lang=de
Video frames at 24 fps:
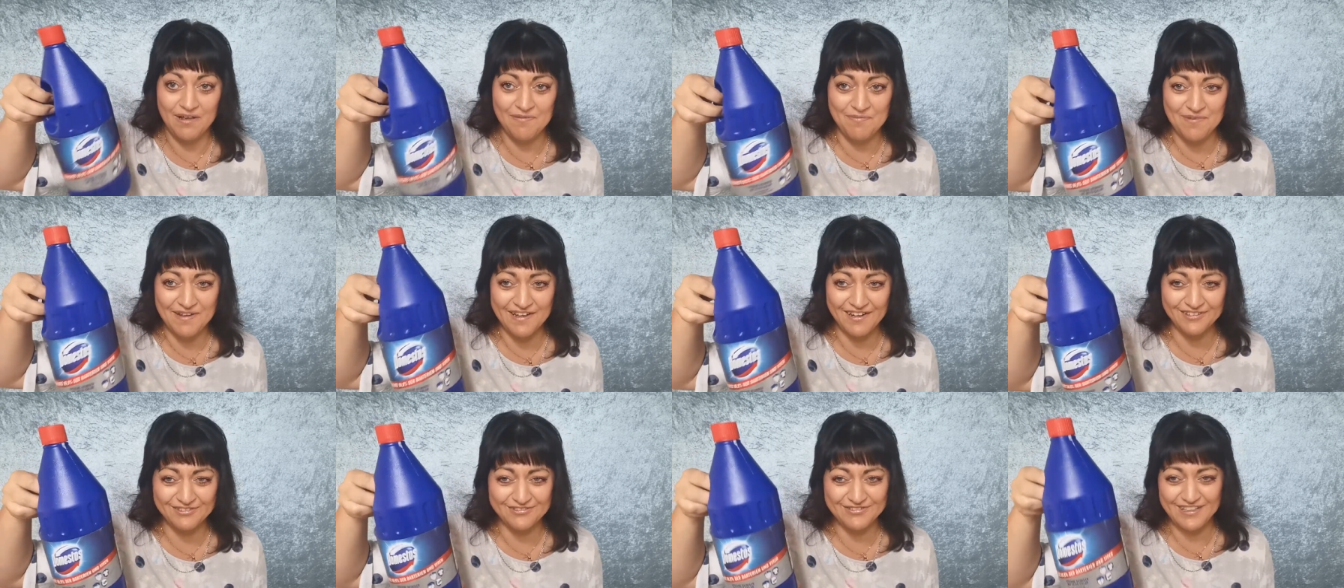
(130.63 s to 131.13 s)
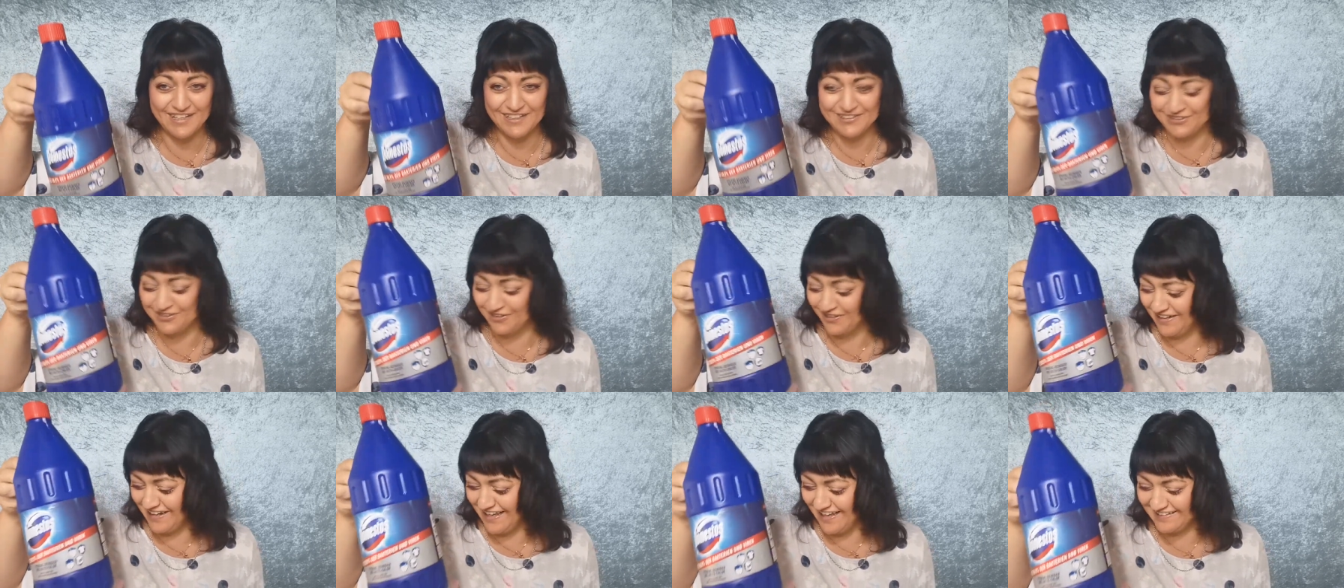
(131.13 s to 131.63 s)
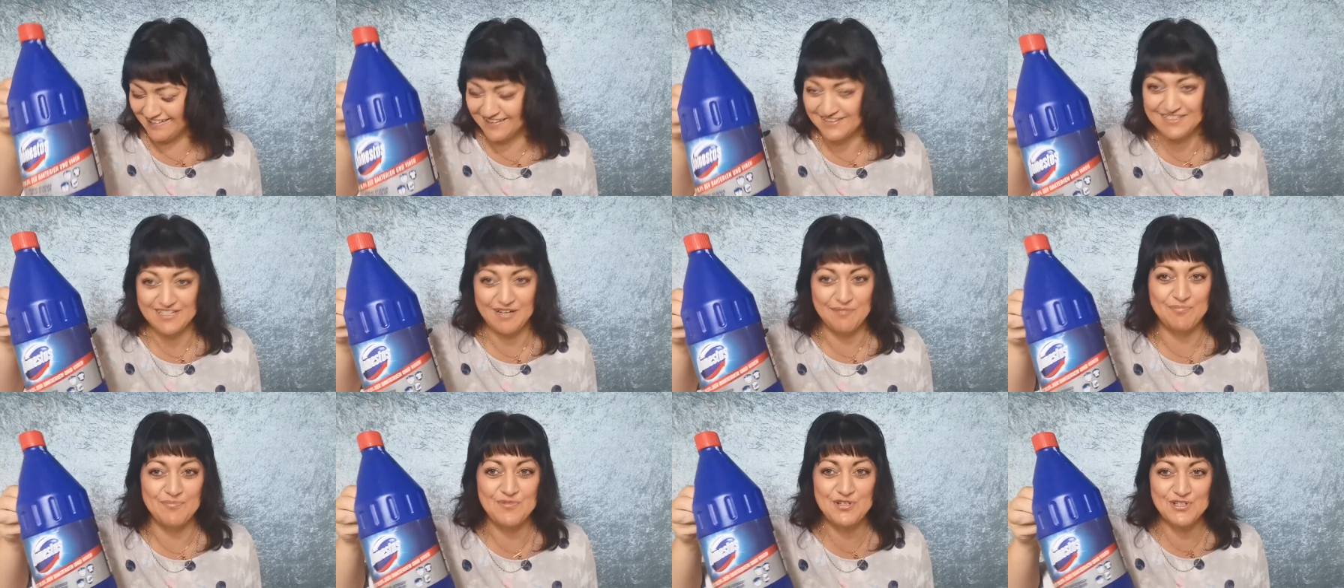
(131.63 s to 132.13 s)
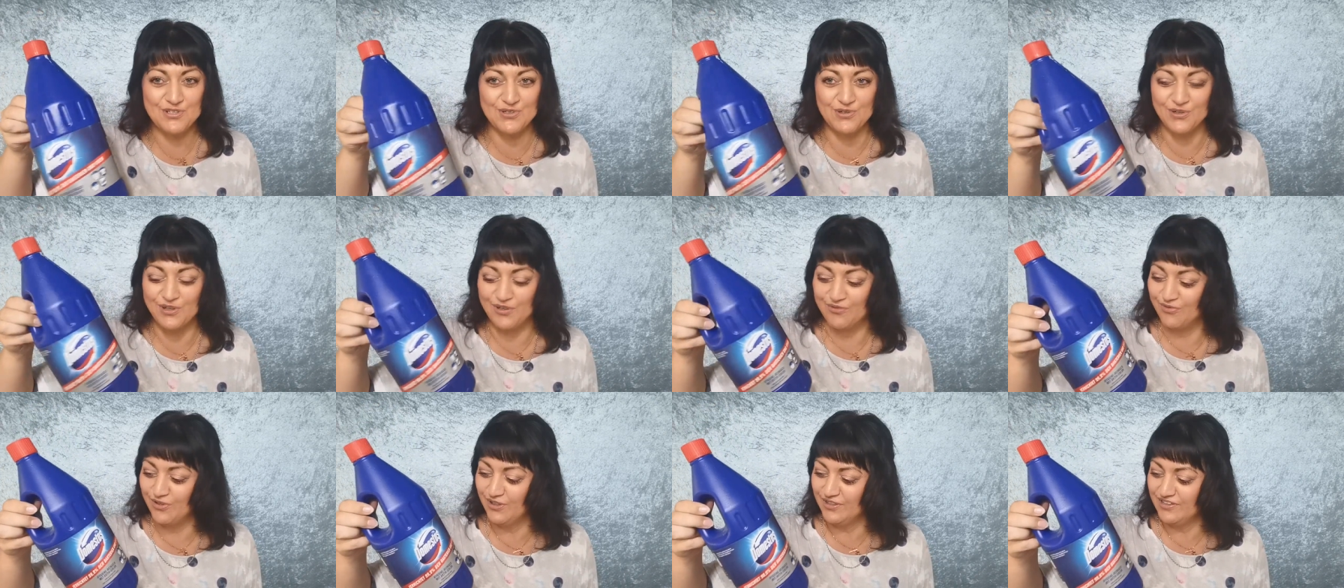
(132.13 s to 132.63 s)
bei mir auf der Toilette. Ich habe mich
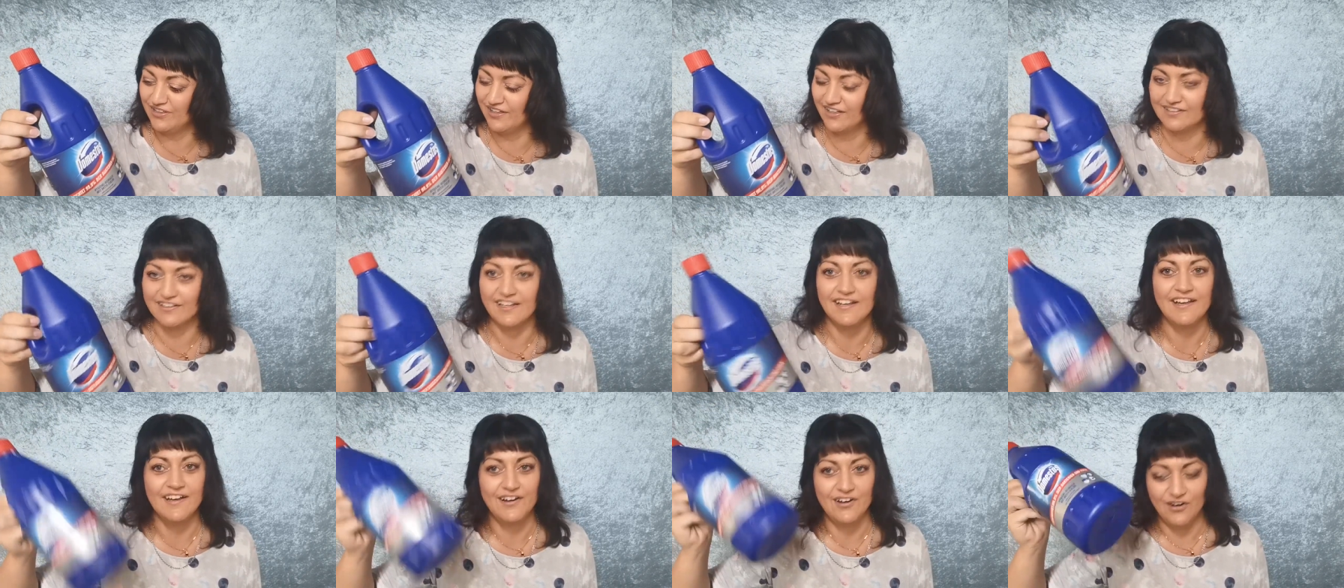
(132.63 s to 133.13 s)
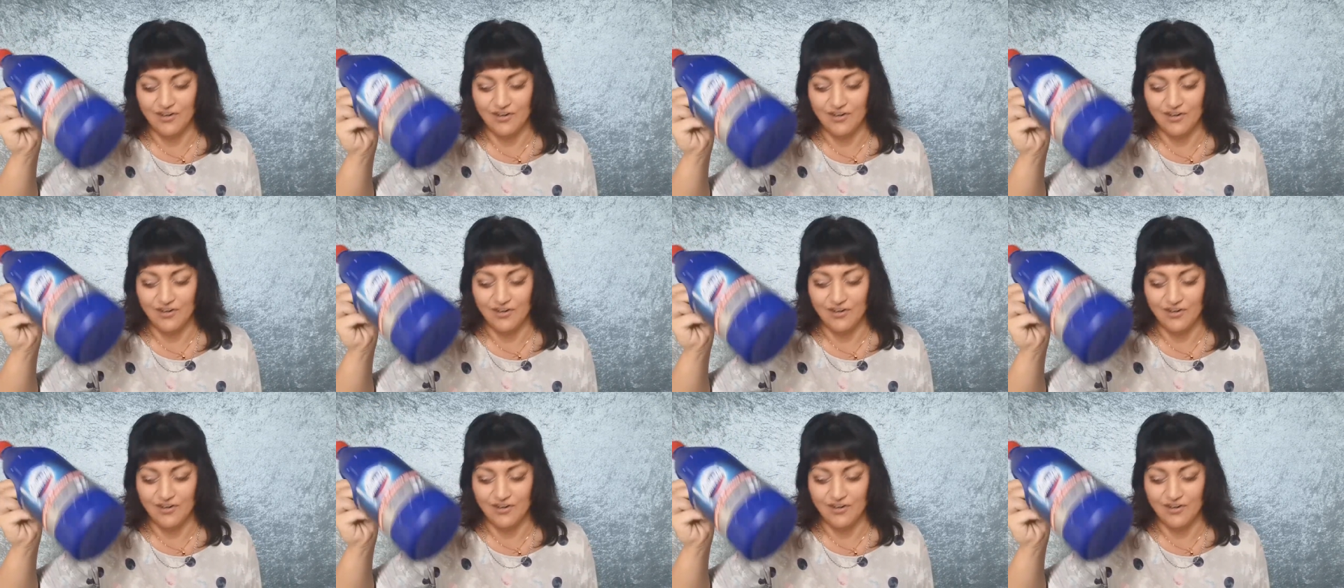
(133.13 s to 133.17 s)
schon gewundert.